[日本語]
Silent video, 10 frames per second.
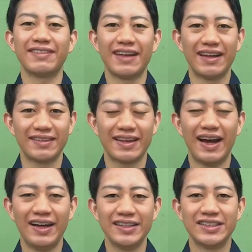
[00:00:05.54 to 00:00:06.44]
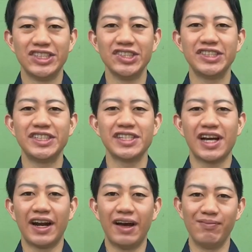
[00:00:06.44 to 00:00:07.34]
月20日17時
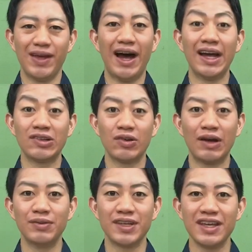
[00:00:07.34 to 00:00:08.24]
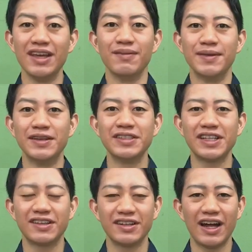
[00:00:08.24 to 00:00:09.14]
からアート歌舞伎
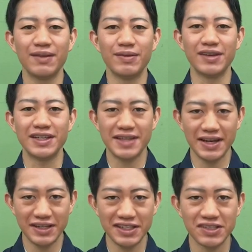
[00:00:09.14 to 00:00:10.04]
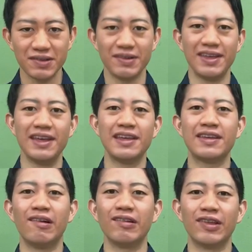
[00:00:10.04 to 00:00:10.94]
ミュージックライブ
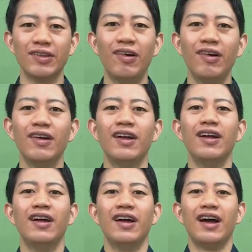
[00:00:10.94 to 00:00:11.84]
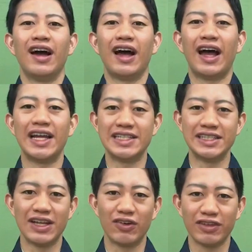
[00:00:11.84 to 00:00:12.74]
2020in 京都の配
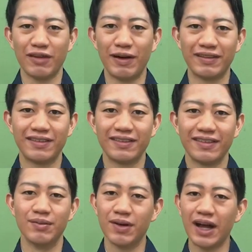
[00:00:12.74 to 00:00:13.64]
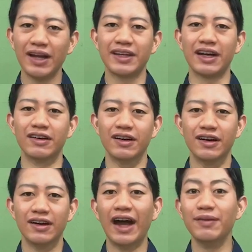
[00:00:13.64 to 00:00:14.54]
信でございます無観客
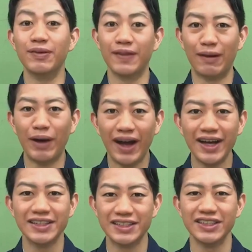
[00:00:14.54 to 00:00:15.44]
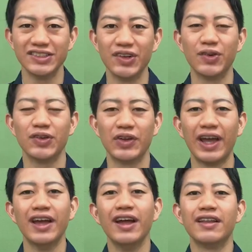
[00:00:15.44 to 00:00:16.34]
ライブ生配信ということ
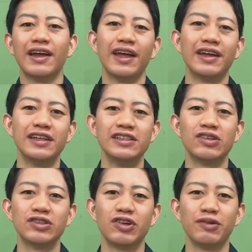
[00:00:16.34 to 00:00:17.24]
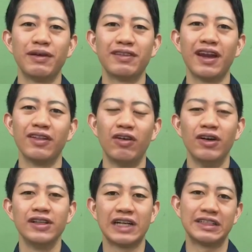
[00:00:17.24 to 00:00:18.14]
で大変緊張しておりますけれ
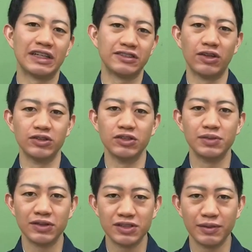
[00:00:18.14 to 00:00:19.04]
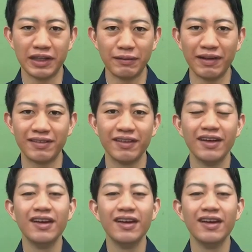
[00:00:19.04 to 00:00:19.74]
ど着々と準備を進めています